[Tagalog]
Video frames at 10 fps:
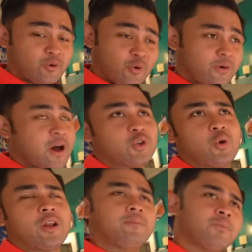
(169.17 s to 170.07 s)
kung
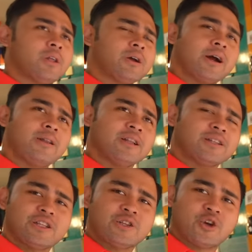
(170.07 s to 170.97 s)
actually,
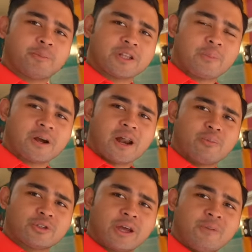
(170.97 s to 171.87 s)
nagde-dessert pa tayo pag
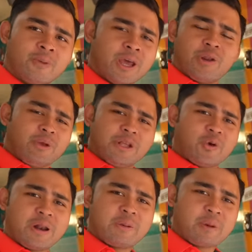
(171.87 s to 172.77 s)
almusal. And eh, hindi ko
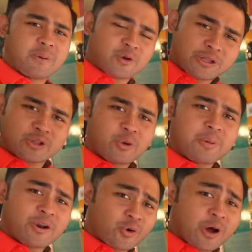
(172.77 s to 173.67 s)
alam eh, pero dito,
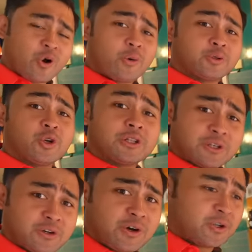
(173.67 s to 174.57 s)
meron kang option ng
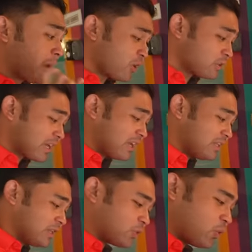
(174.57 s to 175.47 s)
dessert. Meron tayo
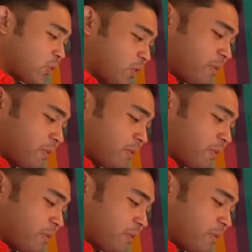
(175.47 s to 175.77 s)
ditong